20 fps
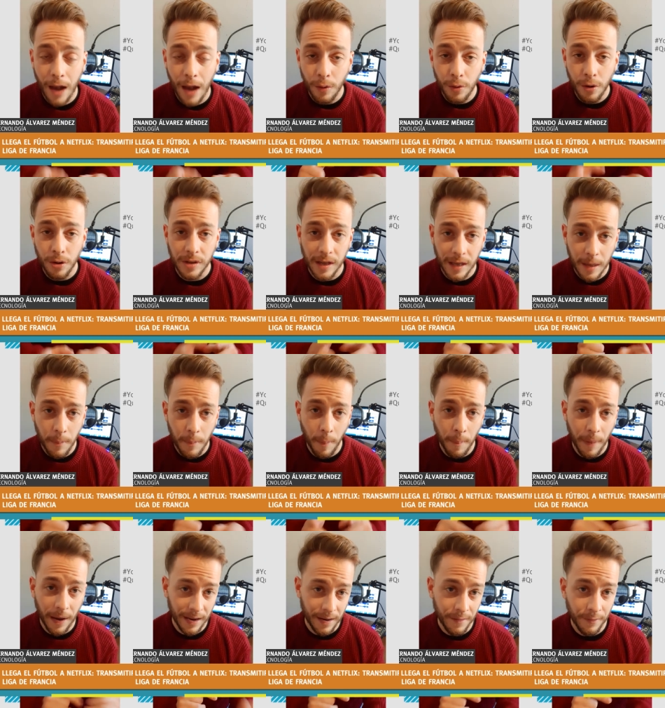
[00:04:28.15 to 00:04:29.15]
Algunos
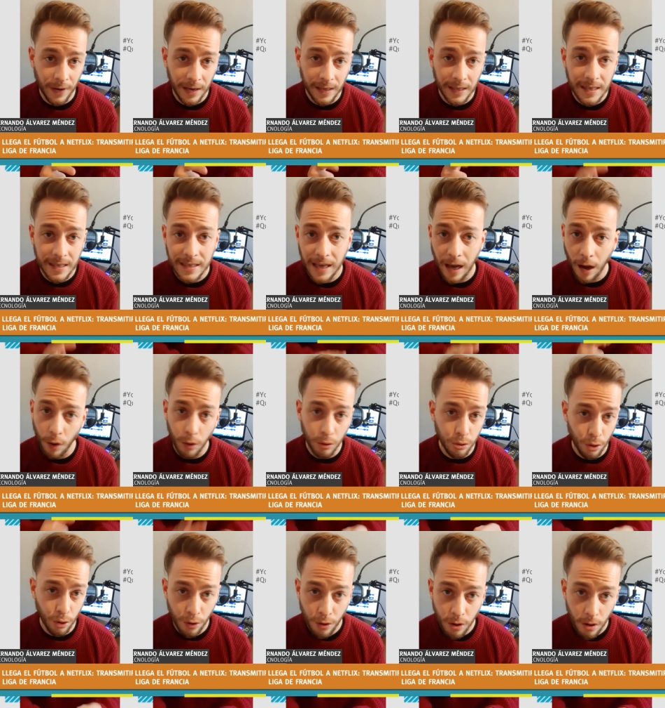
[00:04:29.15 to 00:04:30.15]
equipos pagarán franquicia,
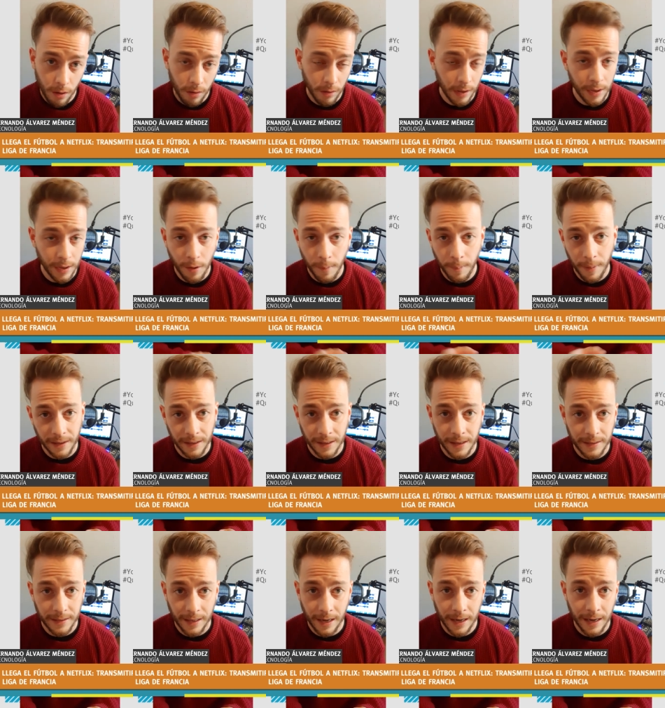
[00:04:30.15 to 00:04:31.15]
otros no y no
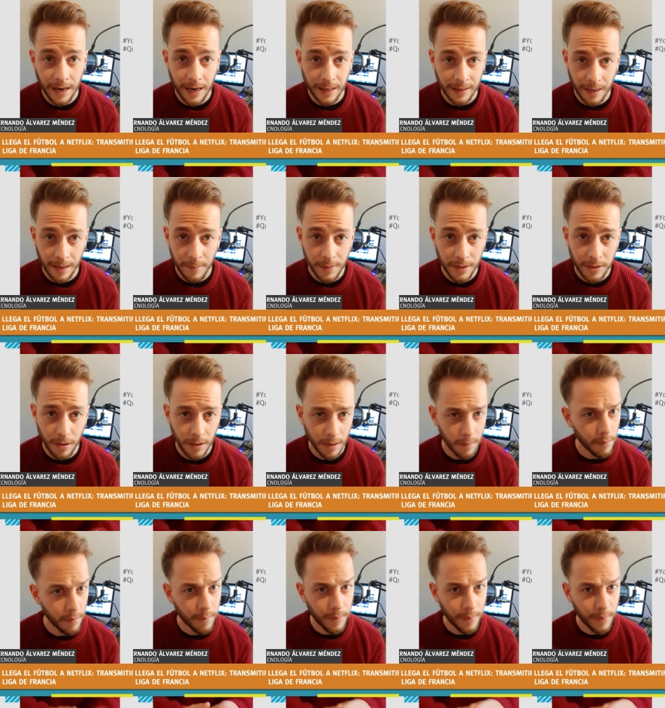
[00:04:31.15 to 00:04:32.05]
pertenecerán a las transmisiones,